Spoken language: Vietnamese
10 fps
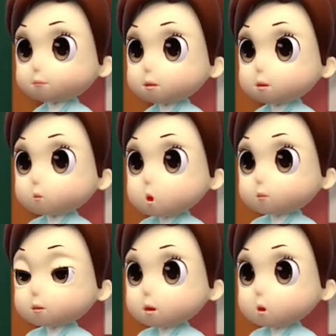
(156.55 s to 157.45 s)
thế
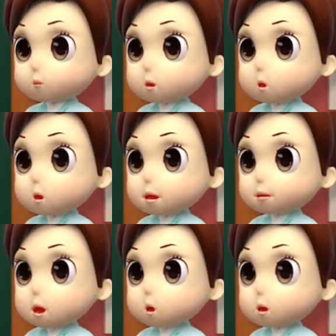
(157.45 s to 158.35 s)
nên dấu huyền sẽ
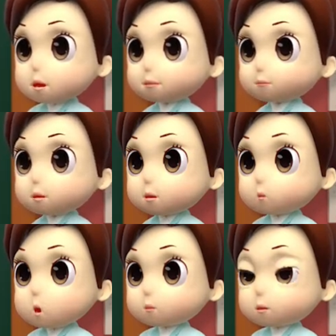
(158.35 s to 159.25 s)
đặt ở trên âm
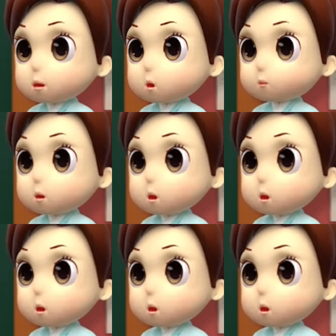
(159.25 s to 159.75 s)
chính E.